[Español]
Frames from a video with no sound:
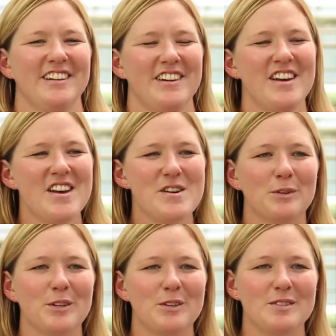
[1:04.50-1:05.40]
o
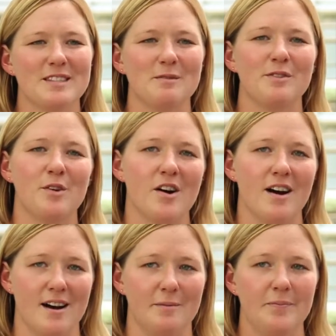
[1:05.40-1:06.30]
sumergimos una vez más
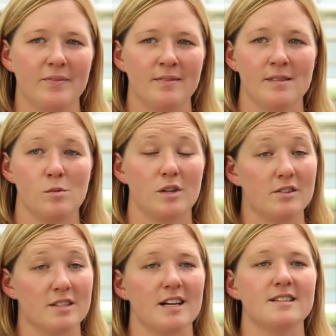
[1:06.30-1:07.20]
en la mezcla.
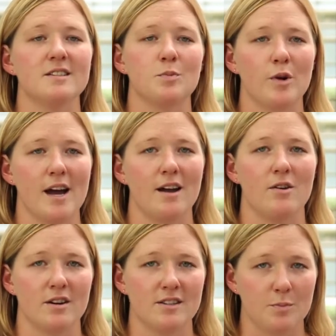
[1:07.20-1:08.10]
Hacemos esto en
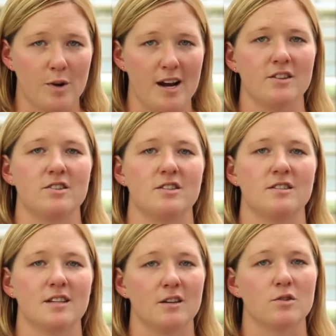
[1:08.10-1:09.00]
la mañana,
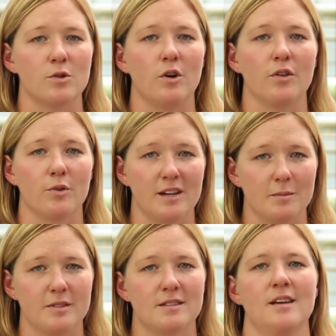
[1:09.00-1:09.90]
por la
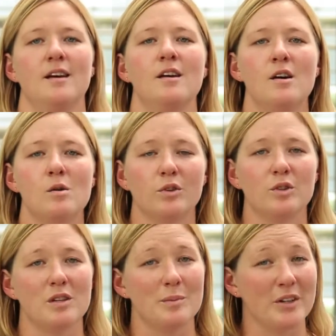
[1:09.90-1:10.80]
tarde o
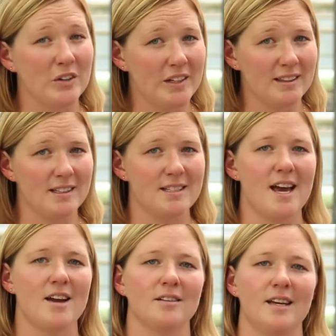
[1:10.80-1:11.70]
durante el día
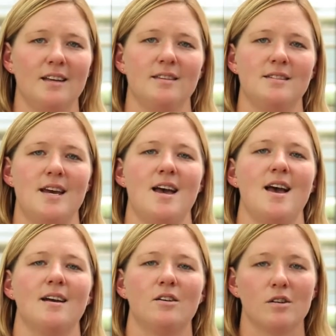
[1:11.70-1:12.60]
cuando esté nubloso.
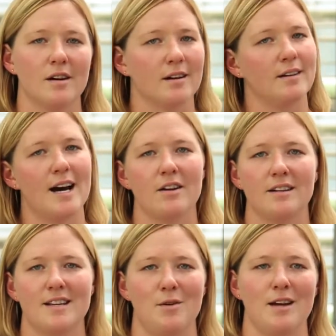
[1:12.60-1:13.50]

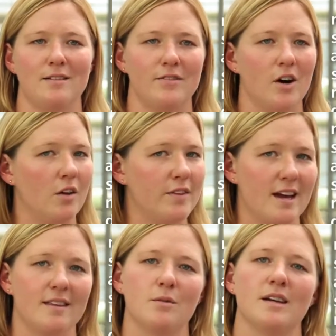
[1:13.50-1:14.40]
Obtenemos los
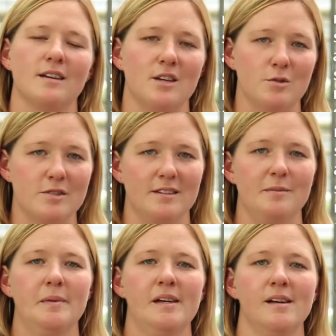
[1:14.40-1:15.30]
nematodos
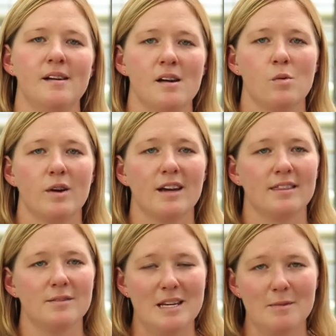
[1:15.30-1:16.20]
generalmente un día
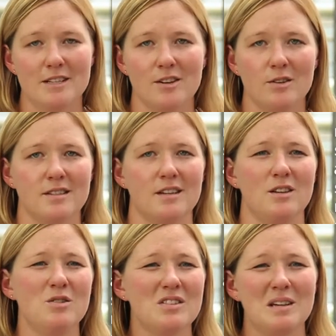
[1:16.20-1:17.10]
antes de que lo
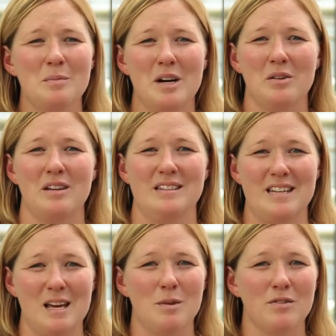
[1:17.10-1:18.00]
necesitemos o el
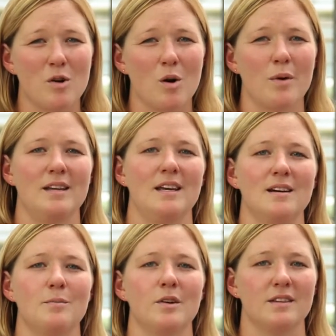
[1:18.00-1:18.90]
día que lo
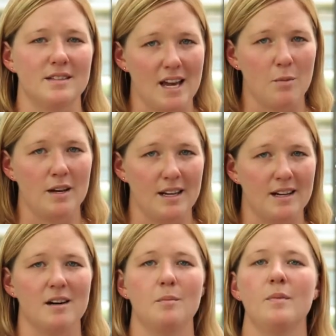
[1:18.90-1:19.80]
necesitemos. Son
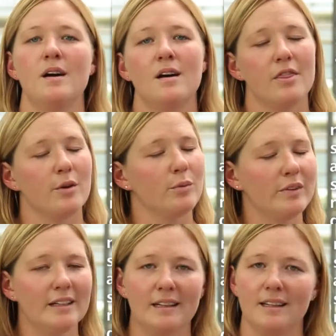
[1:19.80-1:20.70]
realmente fáciles
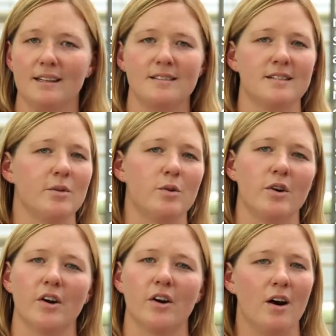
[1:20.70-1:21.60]
de pedir,
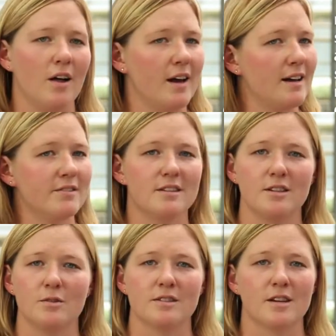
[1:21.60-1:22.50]
solamente tengo que hacer
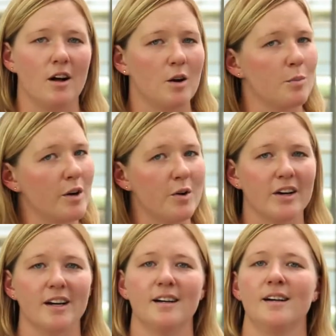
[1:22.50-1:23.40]
una llamada a
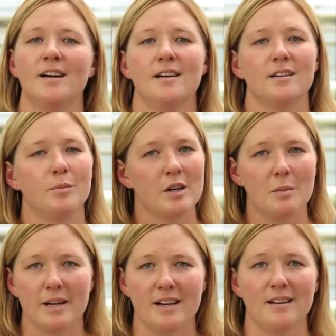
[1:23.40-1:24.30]
nuestros agentes,
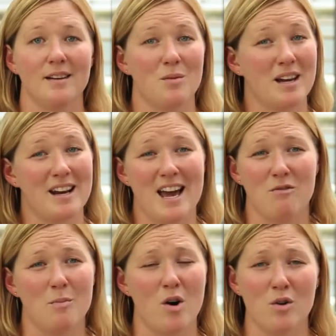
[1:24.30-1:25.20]
procesan el
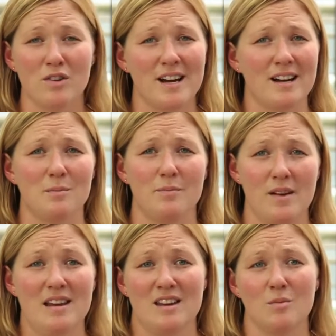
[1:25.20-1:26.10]
pedido y llegan el
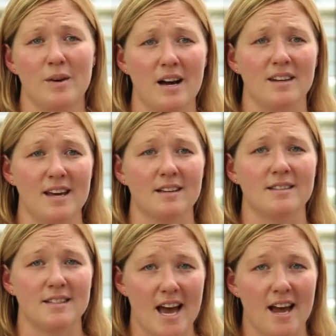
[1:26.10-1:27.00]
siguiente día.
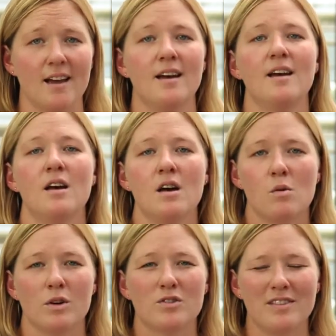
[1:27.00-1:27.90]
Nos gusta
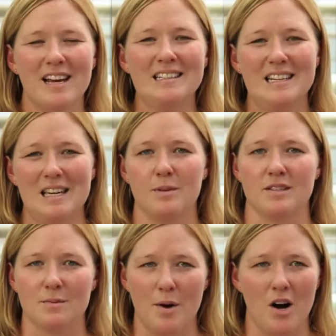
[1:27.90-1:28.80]
utilizarlo lo más
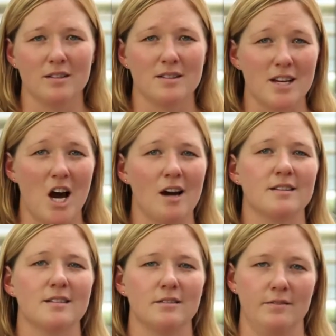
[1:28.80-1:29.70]
pronto posible y
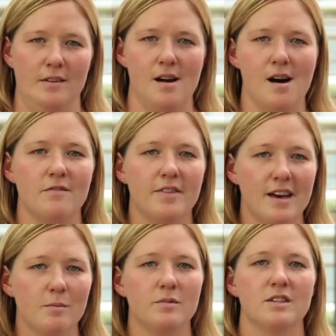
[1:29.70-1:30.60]
tenerlo lo más
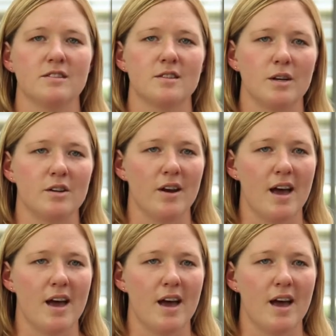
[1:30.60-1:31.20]
fresco posible.